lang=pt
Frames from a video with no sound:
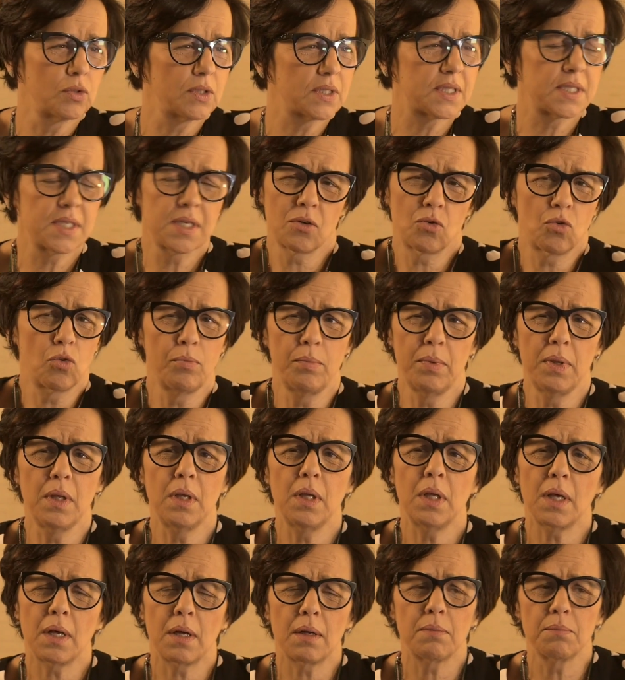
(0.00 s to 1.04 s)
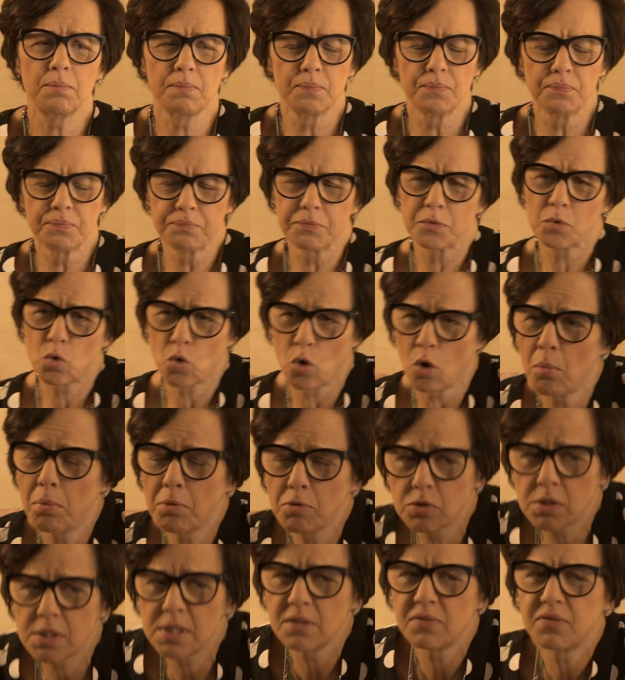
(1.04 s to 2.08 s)
Assim, comia
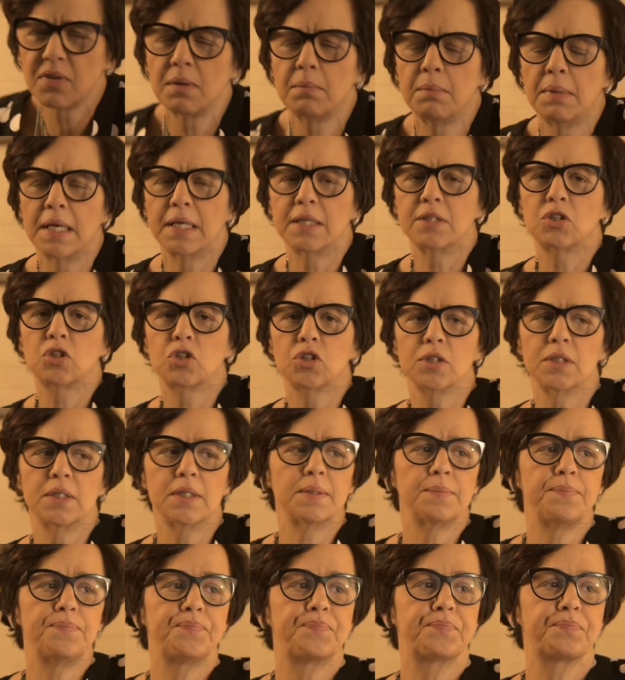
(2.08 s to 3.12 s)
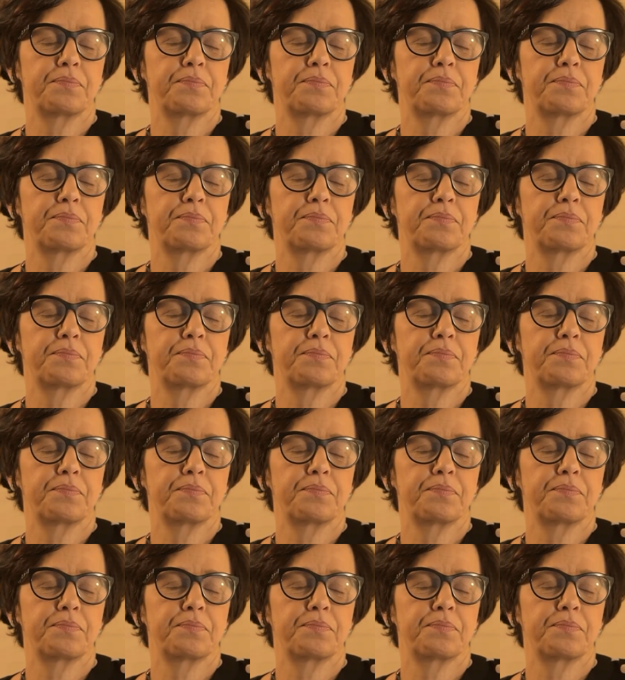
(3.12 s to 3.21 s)
compulsivamente, né?